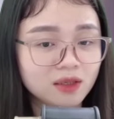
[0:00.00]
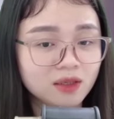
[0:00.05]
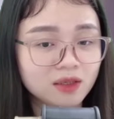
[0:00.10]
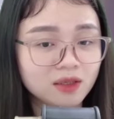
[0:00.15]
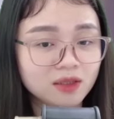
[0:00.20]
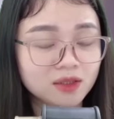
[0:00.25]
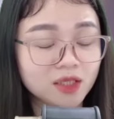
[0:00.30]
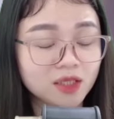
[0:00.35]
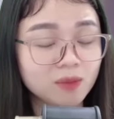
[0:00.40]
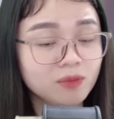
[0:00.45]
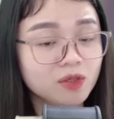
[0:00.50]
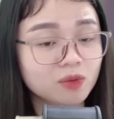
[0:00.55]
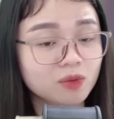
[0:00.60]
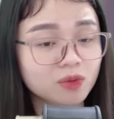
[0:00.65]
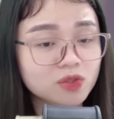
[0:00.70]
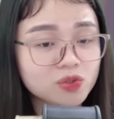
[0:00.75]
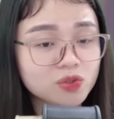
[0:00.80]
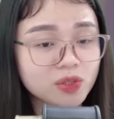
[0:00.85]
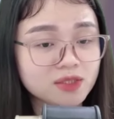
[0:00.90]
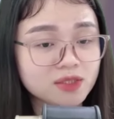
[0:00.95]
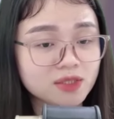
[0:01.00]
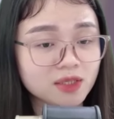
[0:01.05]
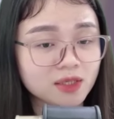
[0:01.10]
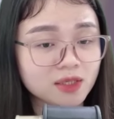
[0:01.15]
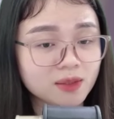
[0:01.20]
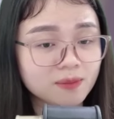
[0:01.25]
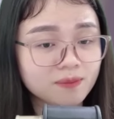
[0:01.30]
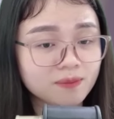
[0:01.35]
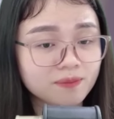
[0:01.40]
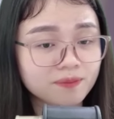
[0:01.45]
Thím đừng có chuyện gì
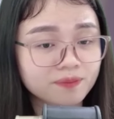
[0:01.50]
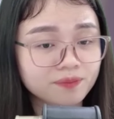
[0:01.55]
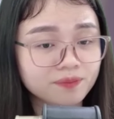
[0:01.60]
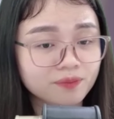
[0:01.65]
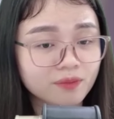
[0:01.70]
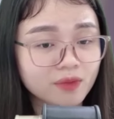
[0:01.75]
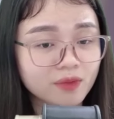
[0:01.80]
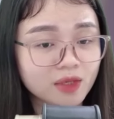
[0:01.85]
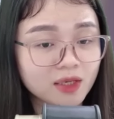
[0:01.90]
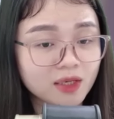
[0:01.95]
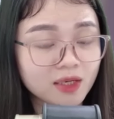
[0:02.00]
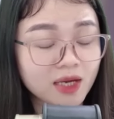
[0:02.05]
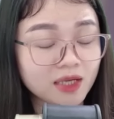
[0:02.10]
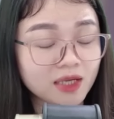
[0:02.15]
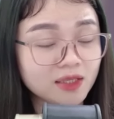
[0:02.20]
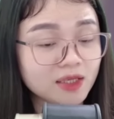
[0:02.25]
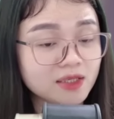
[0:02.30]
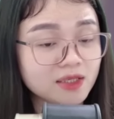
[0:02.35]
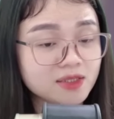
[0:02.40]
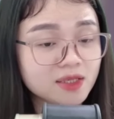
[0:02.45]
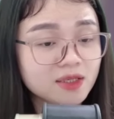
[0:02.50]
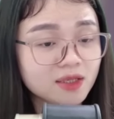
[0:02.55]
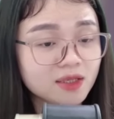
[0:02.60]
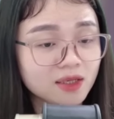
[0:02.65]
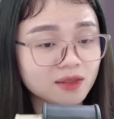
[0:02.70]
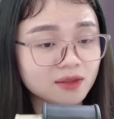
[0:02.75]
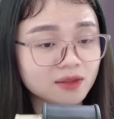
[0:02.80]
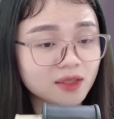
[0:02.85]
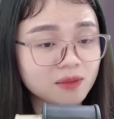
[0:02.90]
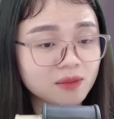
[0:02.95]
Hải Thịnh rất cần
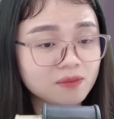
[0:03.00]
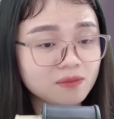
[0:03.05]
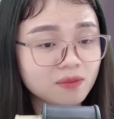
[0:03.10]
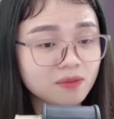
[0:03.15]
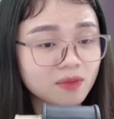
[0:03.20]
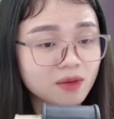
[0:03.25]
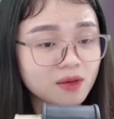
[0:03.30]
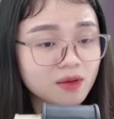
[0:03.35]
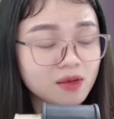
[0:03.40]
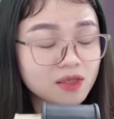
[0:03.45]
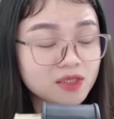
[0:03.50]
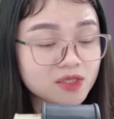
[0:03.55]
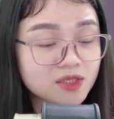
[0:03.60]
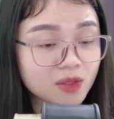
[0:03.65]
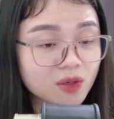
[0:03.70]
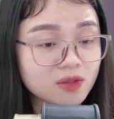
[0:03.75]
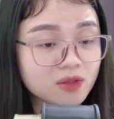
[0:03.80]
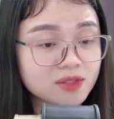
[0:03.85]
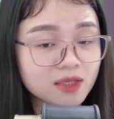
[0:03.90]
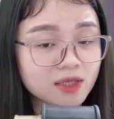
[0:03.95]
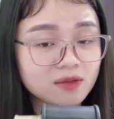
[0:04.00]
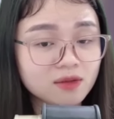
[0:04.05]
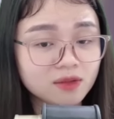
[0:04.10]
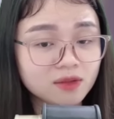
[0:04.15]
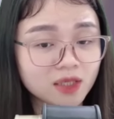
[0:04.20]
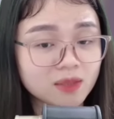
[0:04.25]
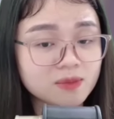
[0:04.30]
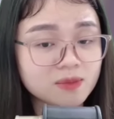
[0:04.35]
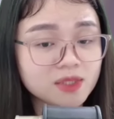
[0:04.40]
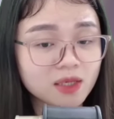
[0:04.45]
thím Giờ con sẽ đưa
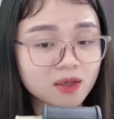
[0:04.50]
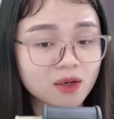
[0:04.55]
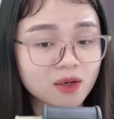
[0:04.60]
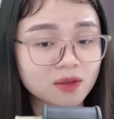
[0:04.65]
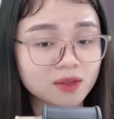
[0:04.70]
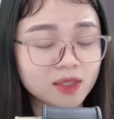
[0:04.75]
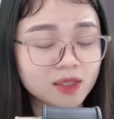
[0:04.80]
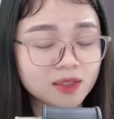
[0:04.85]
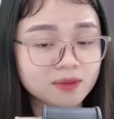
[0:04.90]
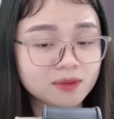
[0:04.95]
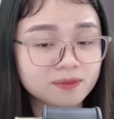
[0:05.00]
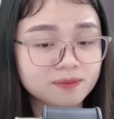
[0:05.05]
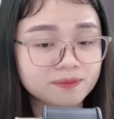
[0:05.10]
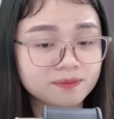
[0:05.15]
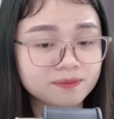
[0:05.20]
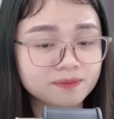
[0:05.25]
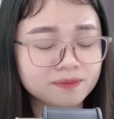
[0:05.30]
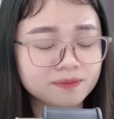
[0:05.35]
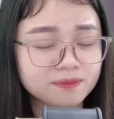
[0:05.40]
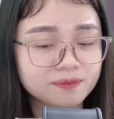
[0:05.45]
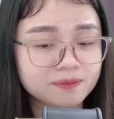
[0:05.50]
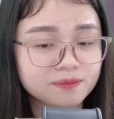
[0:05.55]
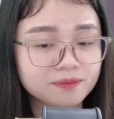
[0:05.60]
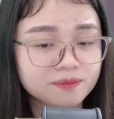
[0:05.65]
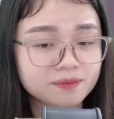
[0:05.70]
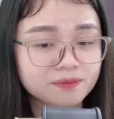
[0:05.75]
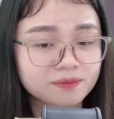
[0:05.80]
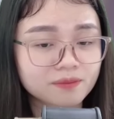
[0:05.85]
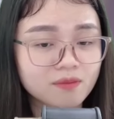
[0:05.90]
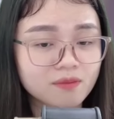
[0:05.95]
thím ra khỏi đây
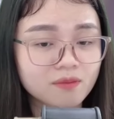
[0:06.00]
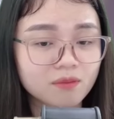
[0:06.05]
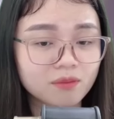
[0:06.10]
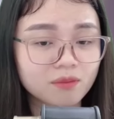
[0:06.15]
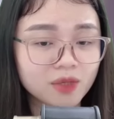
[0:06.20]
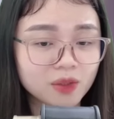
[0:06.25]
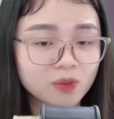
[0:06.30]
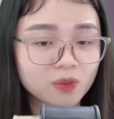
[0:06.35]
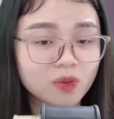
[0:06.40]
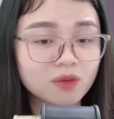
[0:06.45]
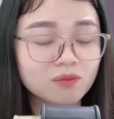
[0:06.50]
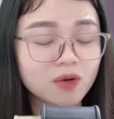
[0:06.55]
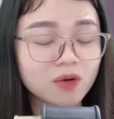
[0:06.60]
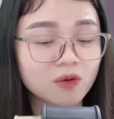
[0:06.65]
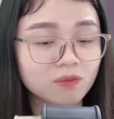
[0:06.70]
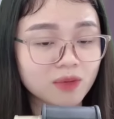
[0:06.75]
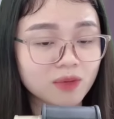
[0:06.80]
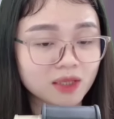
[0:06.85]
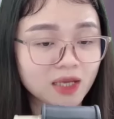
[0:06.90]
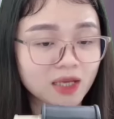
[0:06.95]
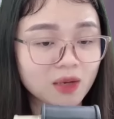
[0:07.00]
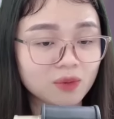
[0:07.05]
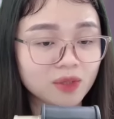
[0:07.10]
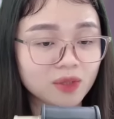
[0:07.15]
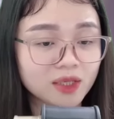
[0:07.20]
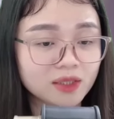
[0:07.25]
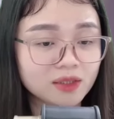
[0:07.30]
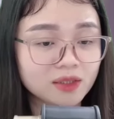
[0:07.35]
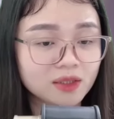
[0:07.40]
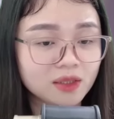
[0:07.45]
Minh Quân bồng bà Thảo lên
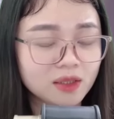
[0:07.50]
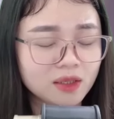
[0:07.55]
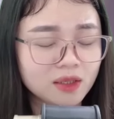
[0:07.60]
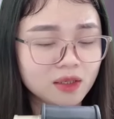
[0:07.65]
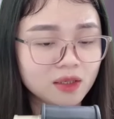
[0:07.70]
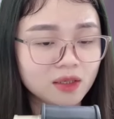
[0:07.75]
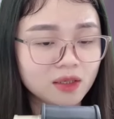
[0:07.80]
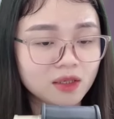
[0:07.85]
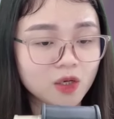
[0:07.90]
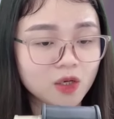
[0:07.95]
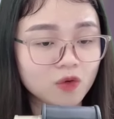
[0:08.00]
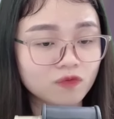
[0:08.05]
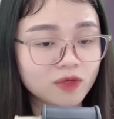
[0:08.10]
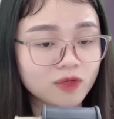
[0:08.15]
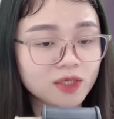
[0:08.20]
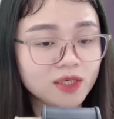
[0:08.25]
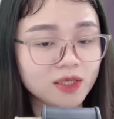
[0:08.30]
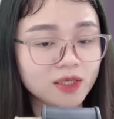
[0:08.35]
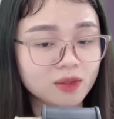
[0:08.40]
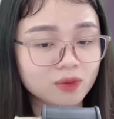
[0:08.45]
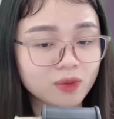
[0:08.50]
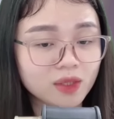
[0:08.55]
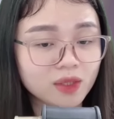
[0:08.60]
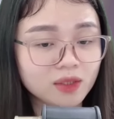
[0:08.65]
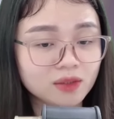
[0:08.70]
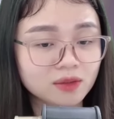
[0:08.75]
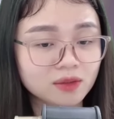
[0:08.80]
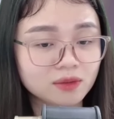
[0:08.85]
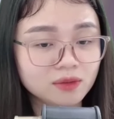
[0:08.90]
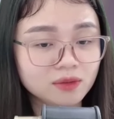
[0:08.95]
Ông Vĩnh liền quát
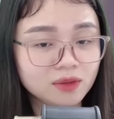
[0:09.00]
lớn